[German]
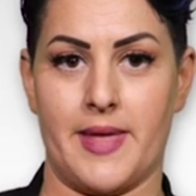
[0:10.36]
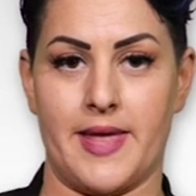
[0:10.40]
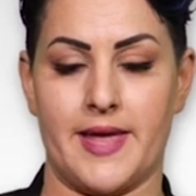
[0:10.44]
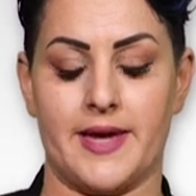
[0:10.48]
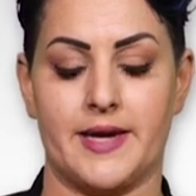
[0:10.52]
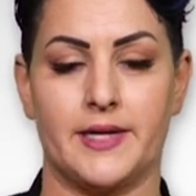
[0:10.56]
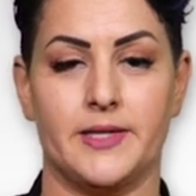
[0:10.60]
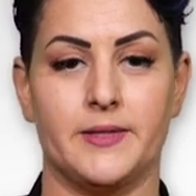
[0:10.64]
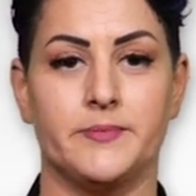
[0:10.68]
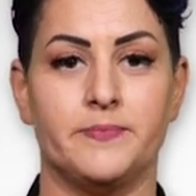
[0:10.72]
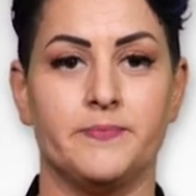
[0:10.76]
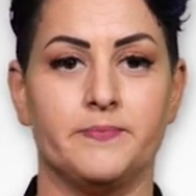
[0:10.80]

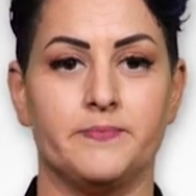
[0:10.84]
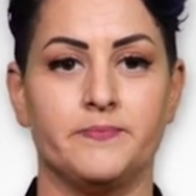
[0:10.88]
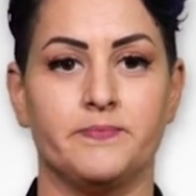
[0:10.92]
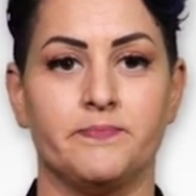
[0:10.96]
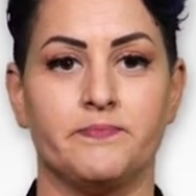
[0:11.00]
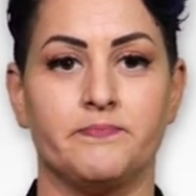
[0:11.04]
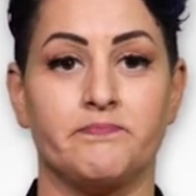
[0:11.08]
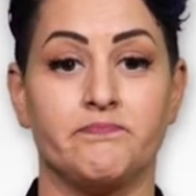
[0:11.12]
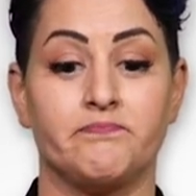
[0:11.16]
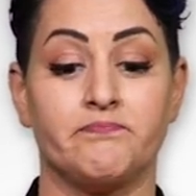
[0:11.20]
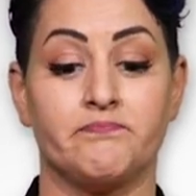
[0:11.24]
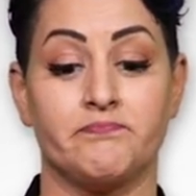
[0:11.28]
Bern.
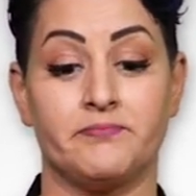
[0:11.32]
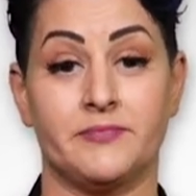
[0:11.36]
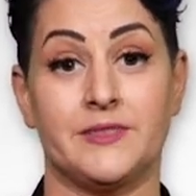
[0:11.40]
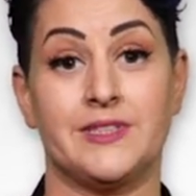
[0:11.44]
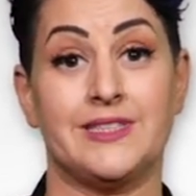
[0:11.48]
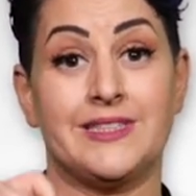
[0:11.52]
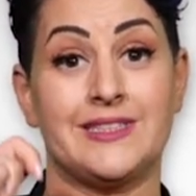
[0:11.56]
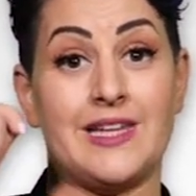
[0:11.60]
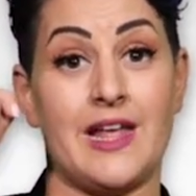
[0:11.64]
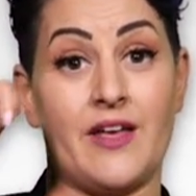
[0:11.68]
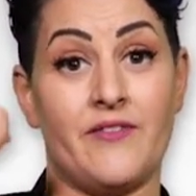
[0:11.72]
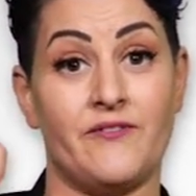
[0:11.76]

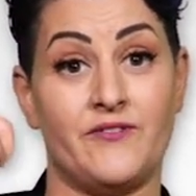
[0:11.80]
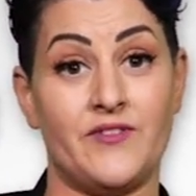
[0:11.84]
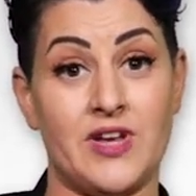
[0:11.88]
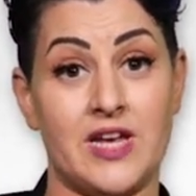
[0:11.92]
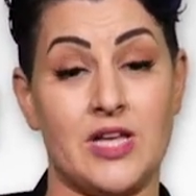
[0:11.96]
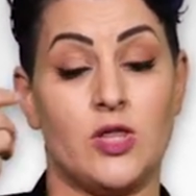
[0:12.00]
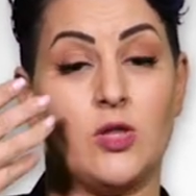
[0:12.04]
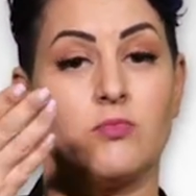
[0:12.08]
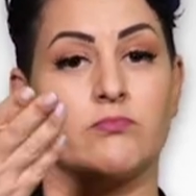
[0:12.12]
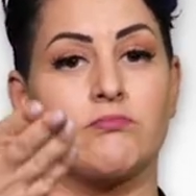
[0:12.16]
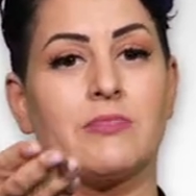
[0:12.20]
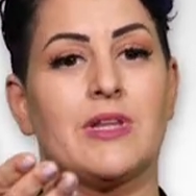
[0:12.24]
In
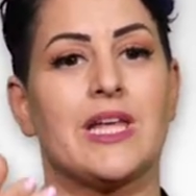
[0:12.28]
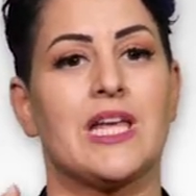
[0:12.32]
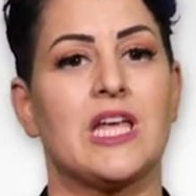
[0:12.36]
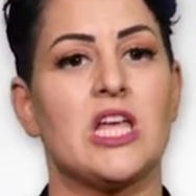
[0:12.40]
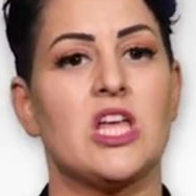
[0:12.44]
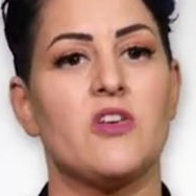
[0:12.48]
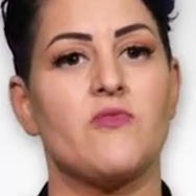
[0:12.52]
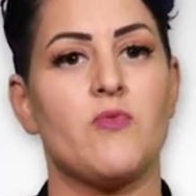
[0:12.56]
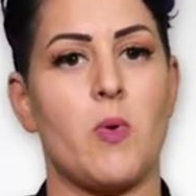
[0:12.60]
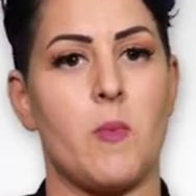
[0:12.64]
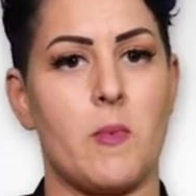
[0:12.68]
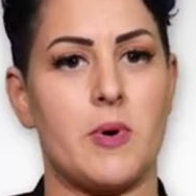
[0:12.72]
diesem Video
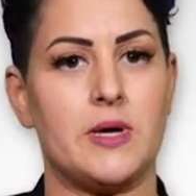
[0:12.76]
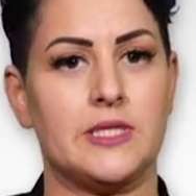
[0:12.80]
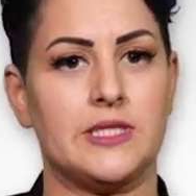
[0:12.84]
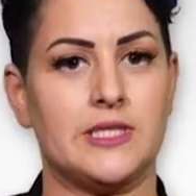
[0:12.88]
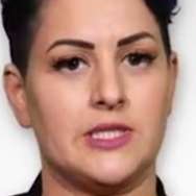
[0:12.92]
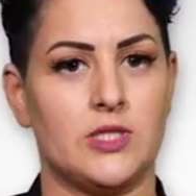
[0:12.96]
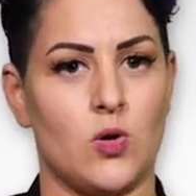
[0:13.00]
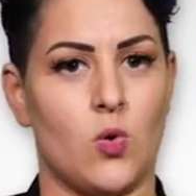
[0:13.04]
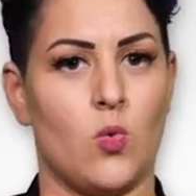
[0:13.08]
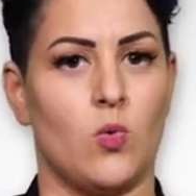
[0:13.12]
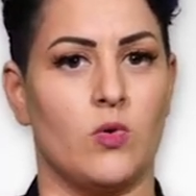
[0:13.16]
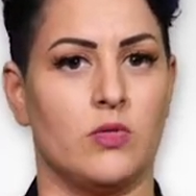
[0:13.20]
erhalten
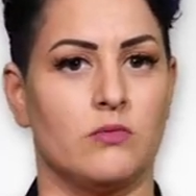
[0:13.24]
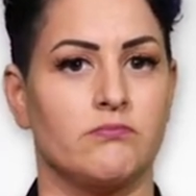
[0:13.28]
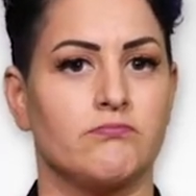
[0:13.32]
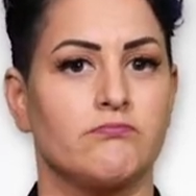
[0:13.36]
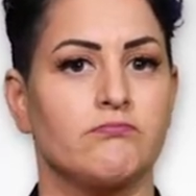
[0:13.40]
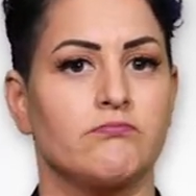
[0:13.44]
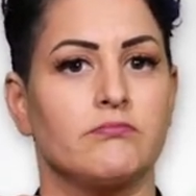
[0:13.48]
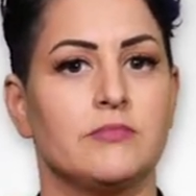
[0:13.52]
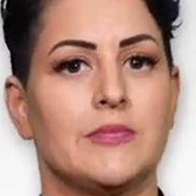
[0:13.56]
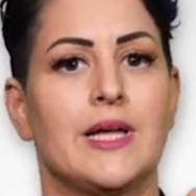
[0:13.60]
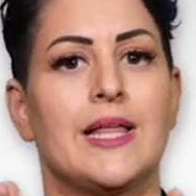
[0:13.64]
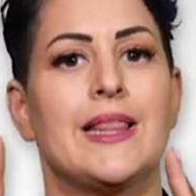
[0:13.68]
Sie
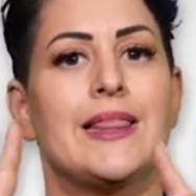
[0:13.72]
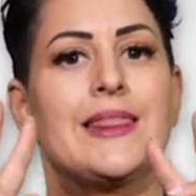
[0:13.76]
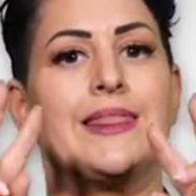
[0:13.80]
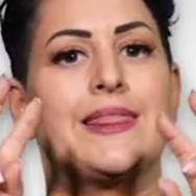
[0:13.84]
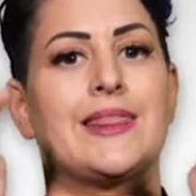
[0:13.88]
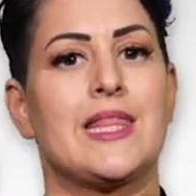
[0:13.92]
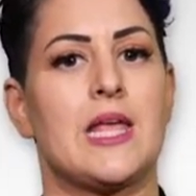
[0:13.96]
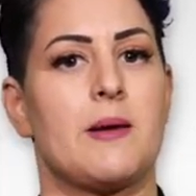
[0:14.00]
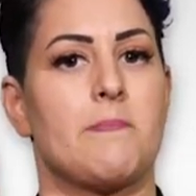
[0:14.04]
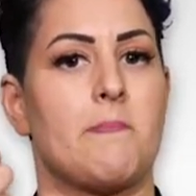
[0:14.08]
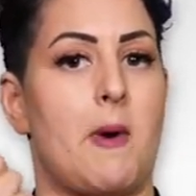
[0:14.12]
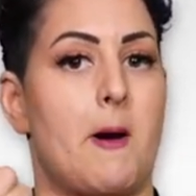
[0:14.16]
Informationen
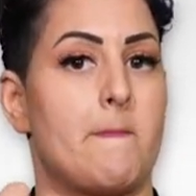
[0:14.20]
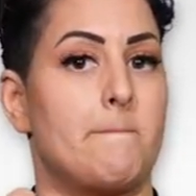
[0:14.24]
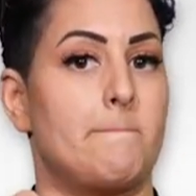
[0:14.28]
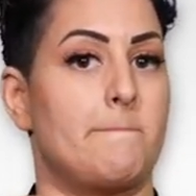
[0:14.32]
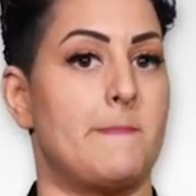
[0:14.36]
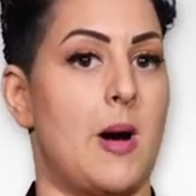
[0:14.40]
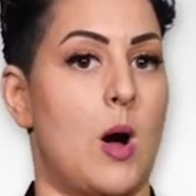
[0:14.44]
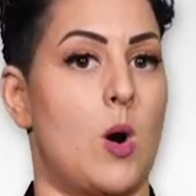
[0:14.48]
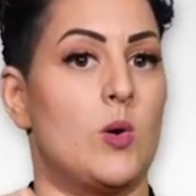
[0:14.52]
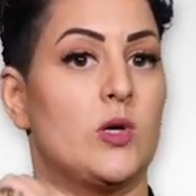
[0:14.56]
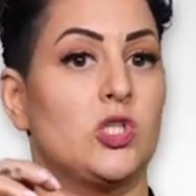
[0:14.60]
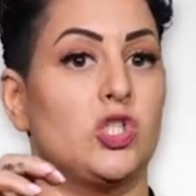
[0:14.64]
zum
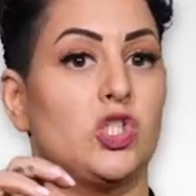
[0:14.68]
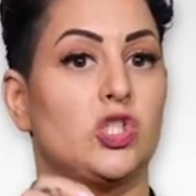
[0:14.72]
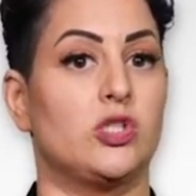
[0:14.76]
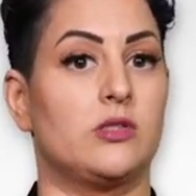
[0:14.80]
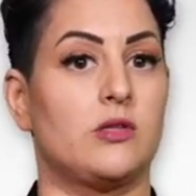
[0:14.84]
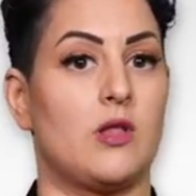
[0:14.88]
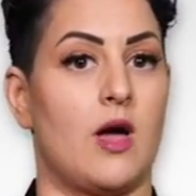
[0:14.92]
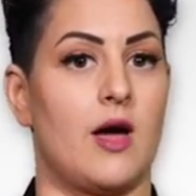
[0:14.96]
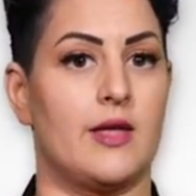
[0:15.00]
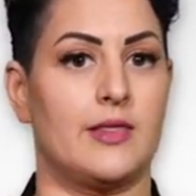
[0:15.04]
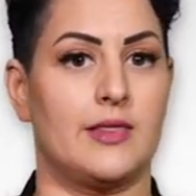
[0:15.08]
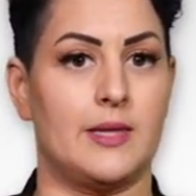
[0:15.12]
Thema Bauen
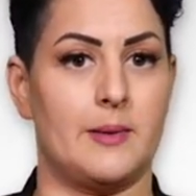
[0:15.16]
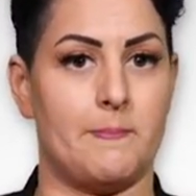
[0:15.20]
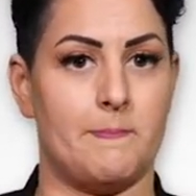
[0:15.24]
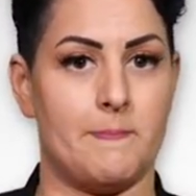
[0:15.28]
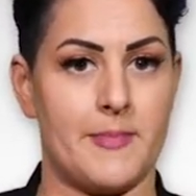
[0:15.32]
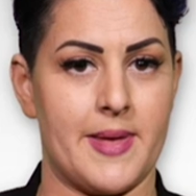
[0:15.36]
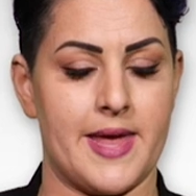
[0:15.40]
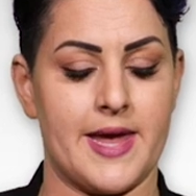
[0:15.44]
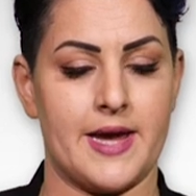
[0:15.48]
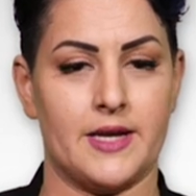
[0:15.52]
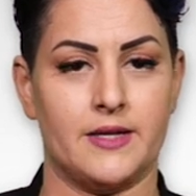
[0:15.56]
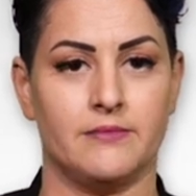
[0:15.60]
in der
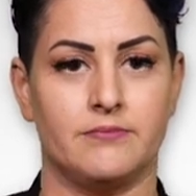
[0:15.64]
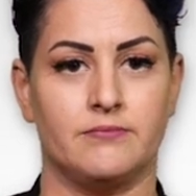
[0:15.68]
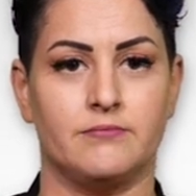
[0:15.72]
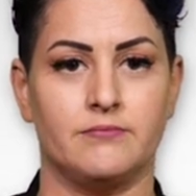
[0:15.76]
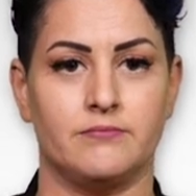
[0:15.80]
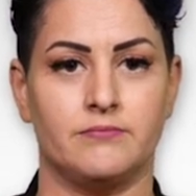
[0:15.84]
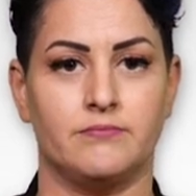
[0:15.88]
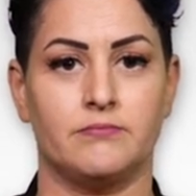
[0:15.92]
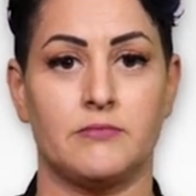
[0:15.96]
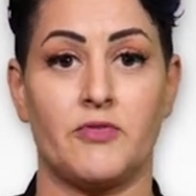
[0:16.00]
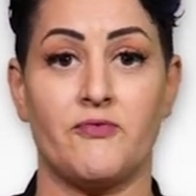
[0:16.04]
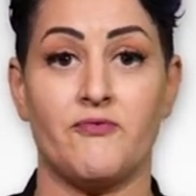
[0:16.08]
Stadt
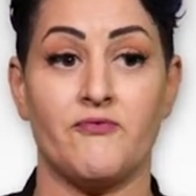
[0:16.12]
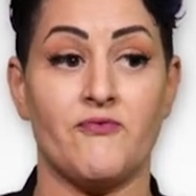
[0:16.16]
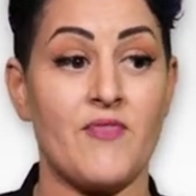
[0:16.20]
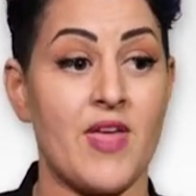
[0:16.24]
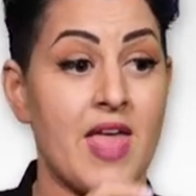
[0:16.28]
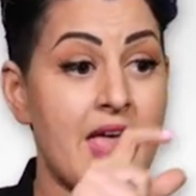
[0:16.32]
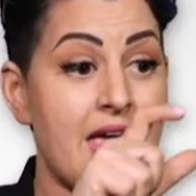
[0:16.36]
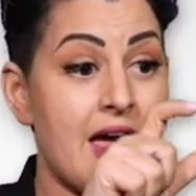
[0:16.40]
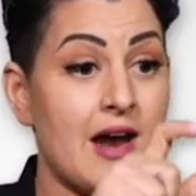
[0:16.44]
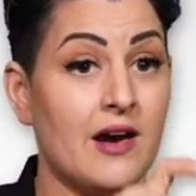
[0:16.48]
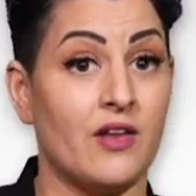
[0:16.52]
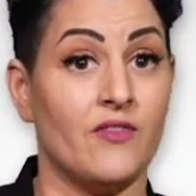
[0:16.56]
Bern.
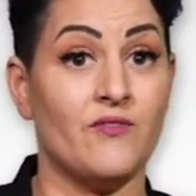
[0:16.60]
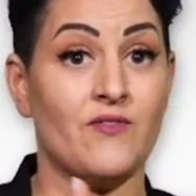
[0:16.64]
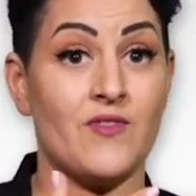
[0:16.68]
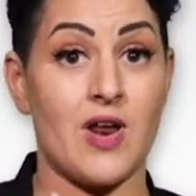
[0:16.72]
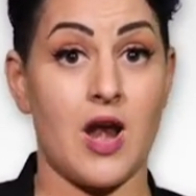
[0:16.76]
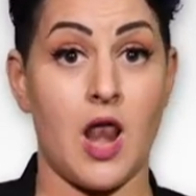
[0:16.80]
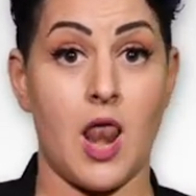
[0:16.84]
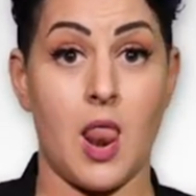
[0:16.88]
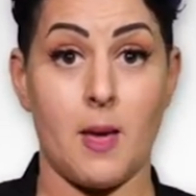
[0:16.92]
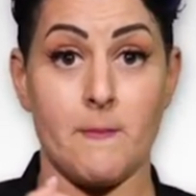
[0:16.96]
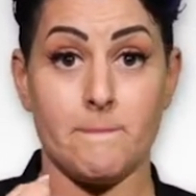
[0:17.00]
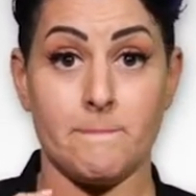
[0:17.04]
Wer
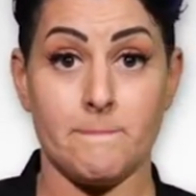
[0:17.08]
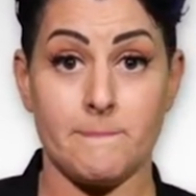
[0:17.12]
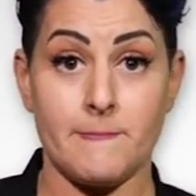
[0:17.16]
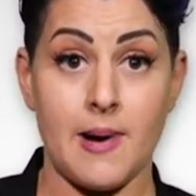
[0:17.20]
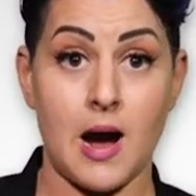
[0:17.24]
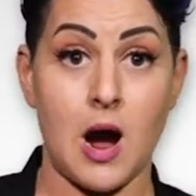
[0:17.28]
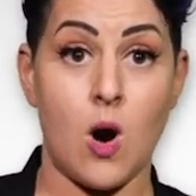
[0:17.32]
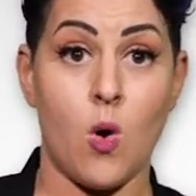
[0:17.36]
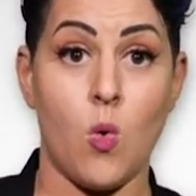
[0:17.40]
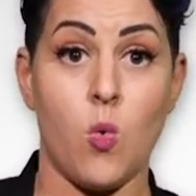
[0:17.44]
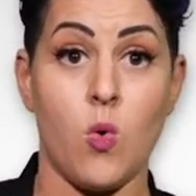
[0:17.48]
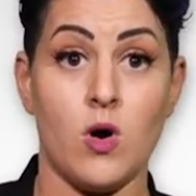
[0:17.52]
bauen will,
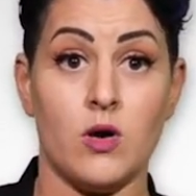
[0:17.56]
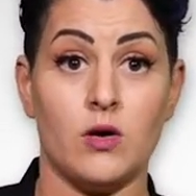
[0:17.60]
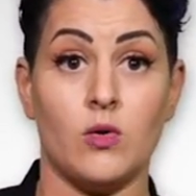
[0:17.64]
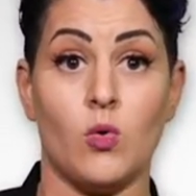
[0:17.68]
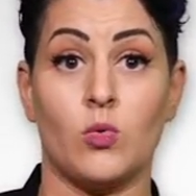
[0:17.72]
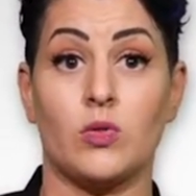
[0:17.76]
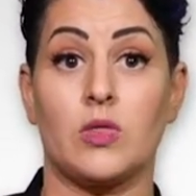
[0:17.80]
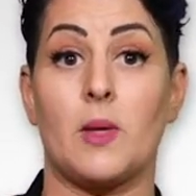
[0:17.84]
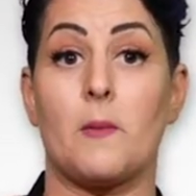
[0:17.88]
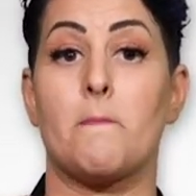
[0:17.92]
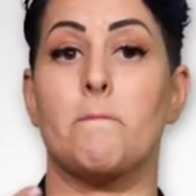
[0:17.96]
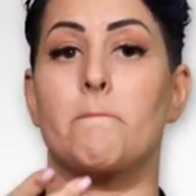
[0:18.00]
braucht
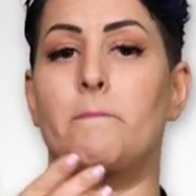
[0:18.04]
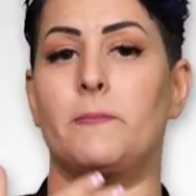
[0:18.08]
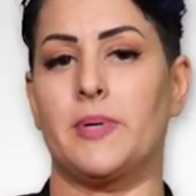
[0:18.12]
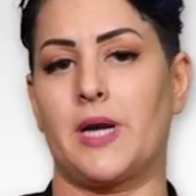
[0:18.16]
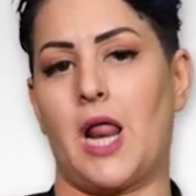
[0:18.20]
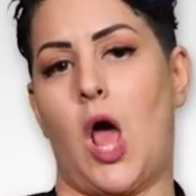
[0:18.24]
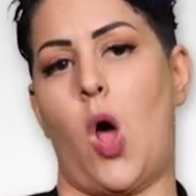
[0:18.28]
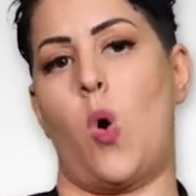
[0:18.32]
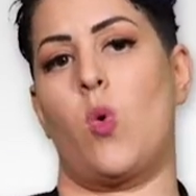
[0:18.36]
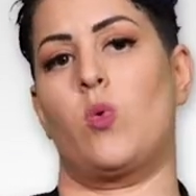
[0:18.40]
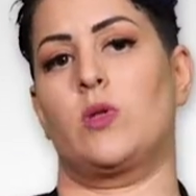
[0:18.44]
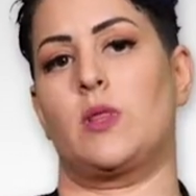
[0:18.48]
eine
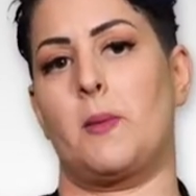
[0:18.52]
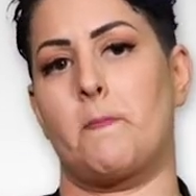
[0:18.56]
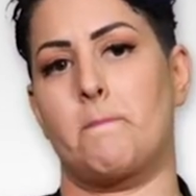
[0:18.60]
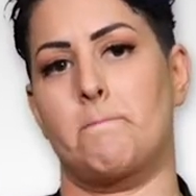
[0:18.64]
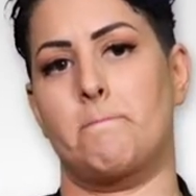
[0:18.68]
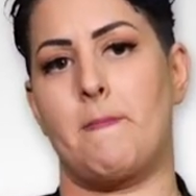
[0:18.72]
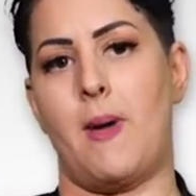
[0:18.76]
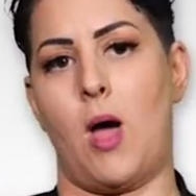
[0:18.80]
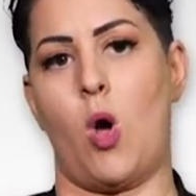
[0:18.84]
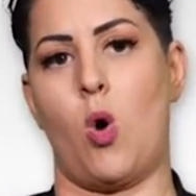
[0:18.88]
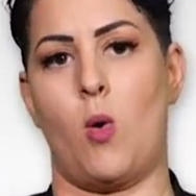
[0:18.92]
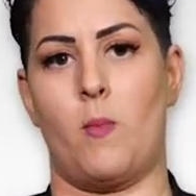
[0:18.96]

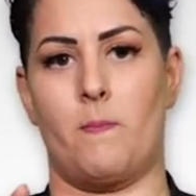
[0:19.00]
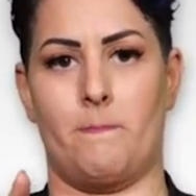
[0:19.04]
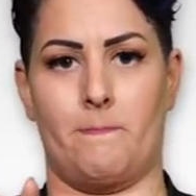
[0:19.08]
Baubewilligung.